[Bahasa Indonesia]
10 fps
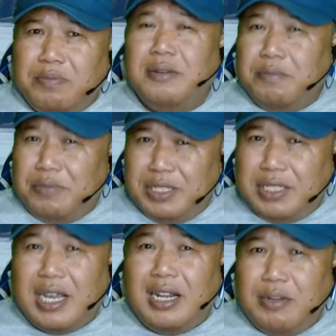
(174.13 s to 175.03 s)

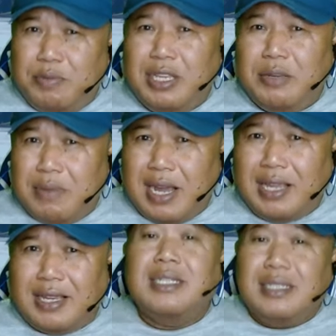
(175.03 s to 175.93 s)
bisa lebih
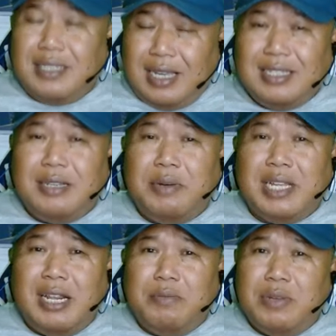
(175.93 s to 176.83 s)
baik. Saat
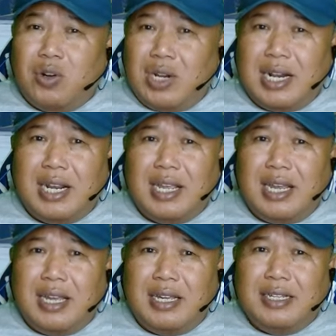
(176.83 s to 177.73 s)
sahabat alam
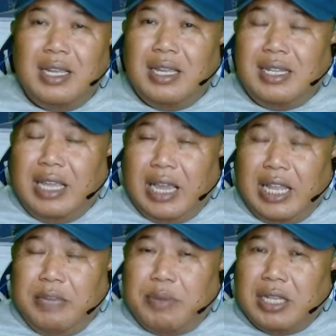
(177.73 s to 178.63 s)
berolahraga, di
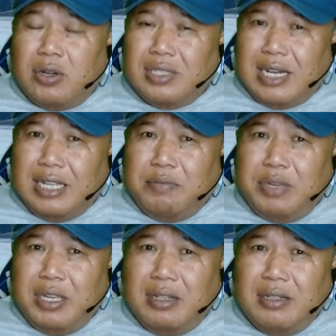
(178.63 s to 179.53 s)
elip atau
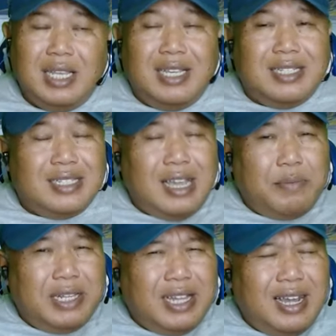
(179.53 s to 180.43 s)
treadmill,
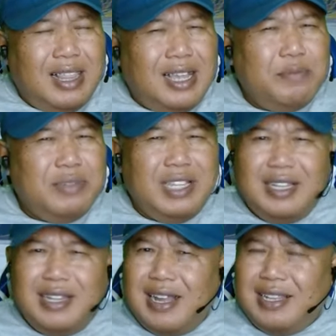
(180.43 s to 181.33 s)
sahabat alam tidak